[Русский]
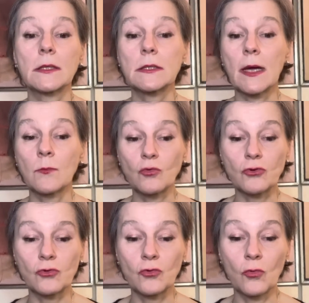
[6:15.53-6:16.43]
тому,
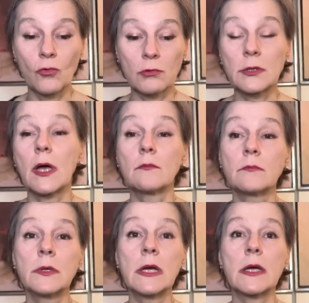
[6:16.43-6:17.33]
что нам
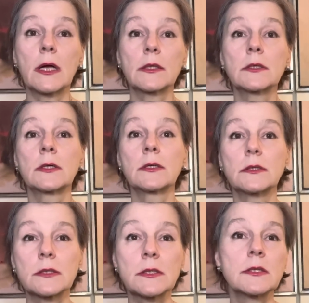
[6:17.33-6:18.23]
были
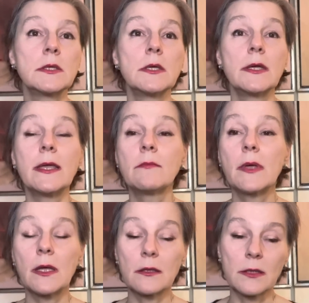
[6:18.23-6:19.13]
открыты
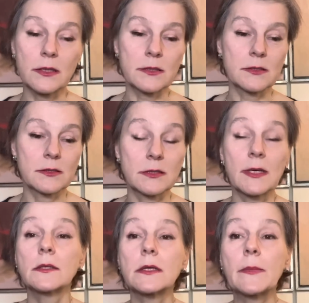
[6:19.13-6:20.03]
имейлы э,
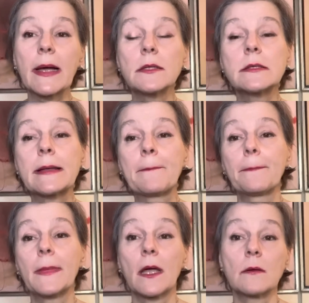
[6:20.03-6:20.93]
Хантера Байдена,
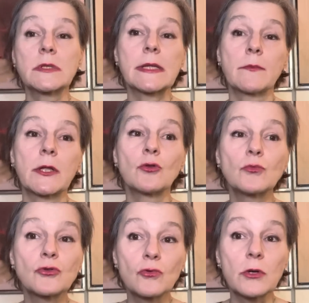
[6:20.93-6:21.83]
э, мы знаем о том,
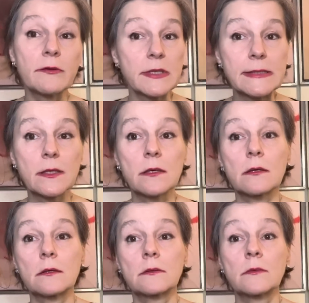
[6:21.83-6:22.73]
что
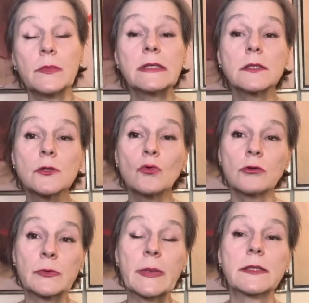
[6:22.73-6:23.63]
ливийский бизнес
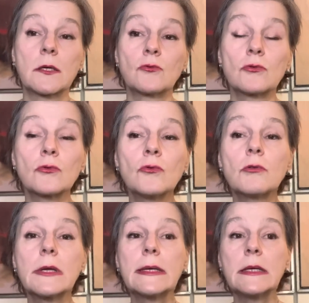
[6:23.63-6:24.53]
ходит с протянутой
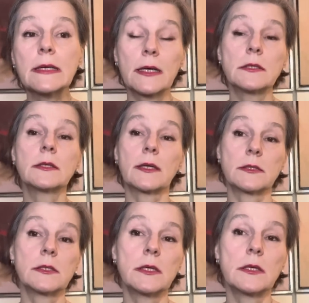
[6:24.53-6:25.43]
рукой, и они
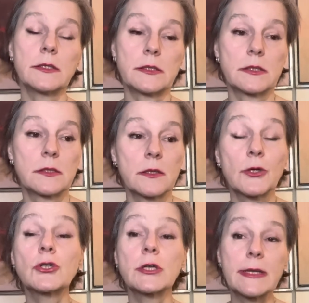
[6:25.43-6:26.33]
надеялись
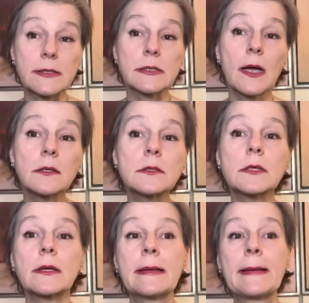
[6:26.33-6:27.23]
через Хантера